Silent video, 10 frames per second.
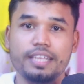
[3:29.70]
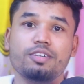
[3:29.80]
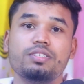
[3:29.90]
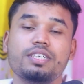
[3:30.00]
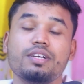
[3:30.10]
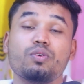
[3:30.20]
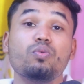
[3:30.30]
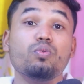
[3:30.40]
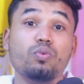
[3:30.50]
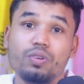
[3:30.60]
এটা হচ্ছে
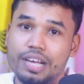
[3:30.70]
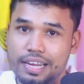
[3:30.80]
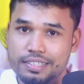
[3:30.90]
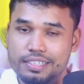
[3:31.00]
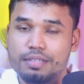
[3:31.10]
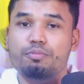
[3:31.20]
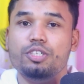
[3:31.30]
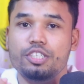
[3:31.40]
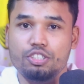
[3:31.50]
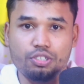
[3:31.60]
কোন কোন কান্ট্রিতে
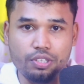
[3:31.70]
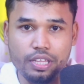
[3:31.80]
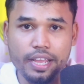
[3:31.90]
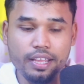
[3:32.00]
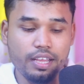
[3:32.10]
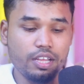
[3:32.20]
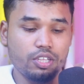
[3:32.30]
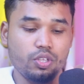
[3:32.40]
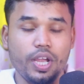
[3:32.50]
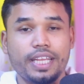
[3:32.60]
মনিটাইজেশন দেয়
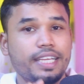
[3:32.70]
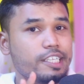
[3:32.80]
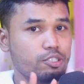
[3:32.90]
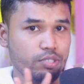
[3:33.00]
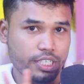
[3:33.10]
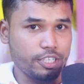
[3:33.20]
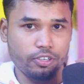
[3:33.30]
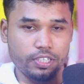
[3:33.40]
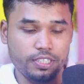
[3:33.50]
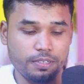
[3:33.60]
তো এটা কিন্তু ঠিক
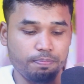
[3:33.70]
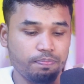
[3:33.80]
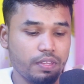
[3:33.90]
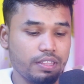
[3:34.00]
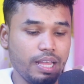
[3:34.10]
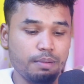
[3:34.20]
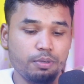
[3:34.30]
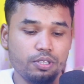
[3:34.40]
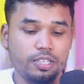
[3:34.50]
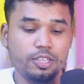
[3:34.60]
রয়েছে
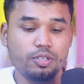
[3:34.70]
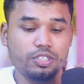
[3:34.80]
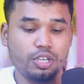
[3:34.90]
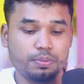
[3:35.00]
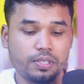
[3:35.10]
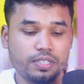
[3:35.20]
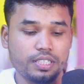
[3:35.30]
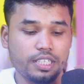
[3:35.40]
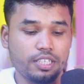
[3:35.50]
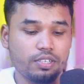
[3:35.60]
তারপর দ্বিতীয় যে
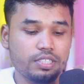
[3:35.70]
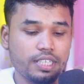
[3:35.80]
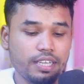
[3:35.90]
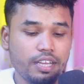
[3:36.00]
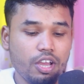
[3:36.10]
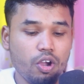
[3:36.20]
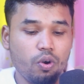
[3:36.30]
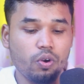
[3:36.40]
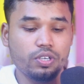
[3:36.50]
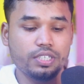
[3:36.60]
অপশনটা সেটা হচ্ছে
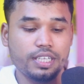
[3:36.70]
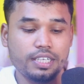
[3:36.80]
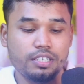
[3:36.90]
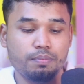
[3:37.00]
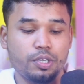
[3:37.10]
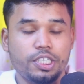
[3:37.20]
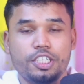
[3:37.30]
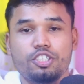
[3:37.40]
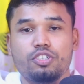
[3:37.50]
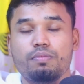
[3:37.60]
কন্টেন্ট
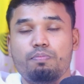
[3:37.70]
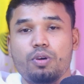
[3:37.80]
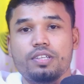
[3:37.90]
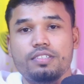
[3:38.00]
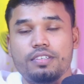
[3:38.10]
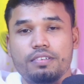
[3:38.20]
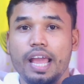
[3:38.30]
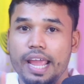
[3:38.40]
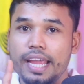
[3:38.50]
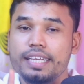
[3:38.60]
মনিটাইজেশন পলিসি
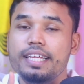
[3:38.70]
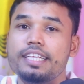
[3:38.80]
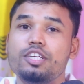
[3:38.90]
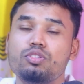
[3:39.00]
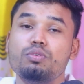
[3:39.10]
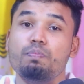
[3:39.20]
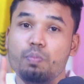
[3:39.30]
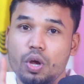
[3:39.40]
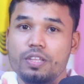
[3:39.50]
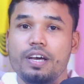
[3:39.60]
এইটাই কিন্তু
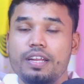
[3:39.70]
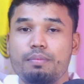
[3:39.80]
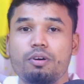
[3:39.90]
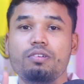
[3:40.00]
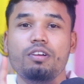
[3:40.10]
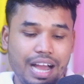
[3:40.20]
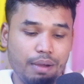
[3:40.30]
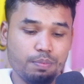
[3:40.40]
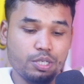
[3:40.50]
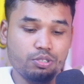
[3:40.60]
প্রধান এবং
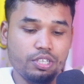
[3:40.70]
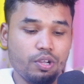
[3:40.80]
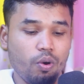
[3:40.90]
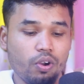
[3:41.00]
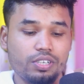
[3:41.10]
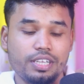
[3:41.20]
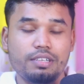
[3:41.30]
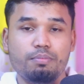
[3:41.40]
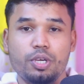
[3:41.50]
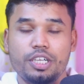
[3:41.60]
আপনার যদি
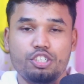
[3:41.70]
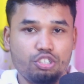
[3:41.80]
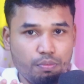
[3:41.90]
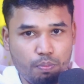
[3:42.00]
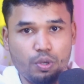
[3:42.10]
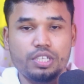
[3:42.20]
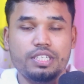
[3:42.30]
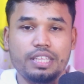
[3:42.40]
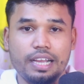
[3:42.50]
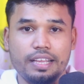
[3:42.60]
কন্টেন্ট মনিটাইজেশন
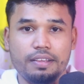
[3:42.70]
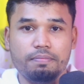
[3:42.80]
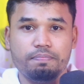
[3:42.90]
পলিসি থাকে